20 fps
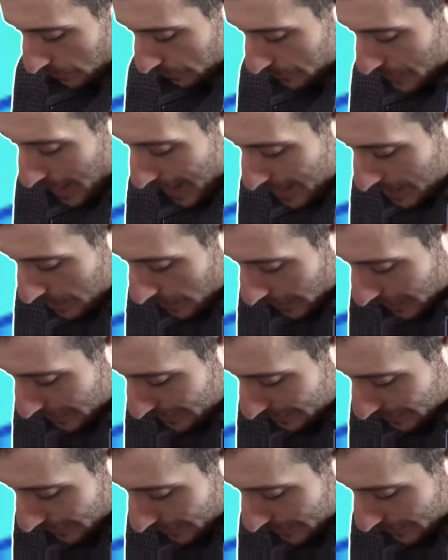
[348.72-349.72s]
dai,
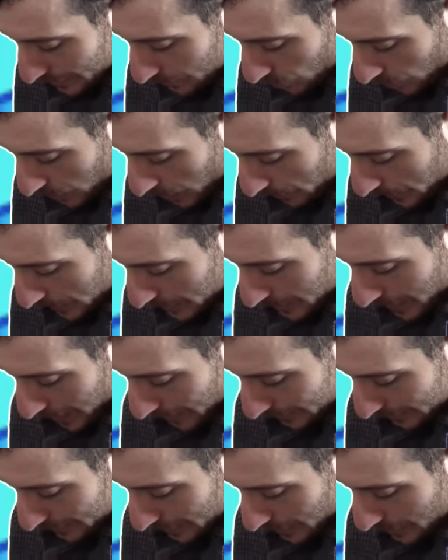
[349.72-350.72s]
entra dentro la
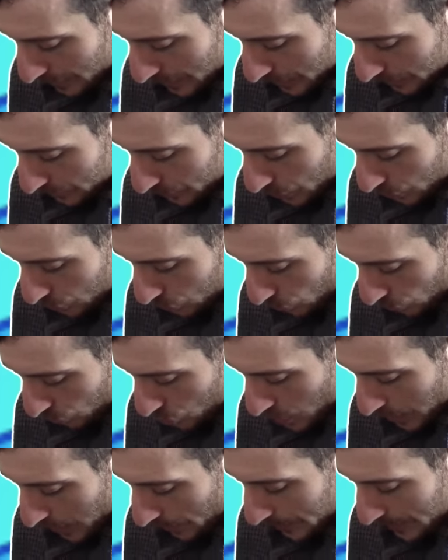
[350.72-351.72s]
pignatta.
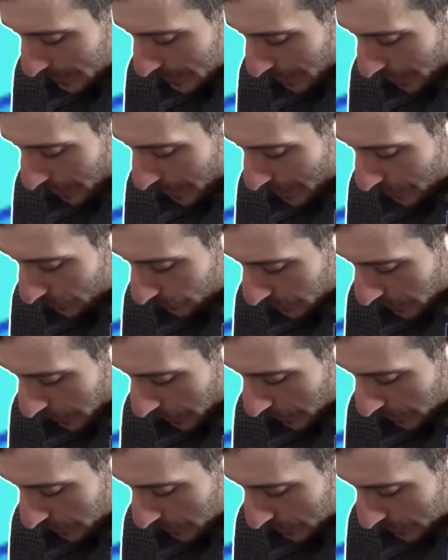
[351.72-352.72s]
Distruggi la pignatta. Ah, ok.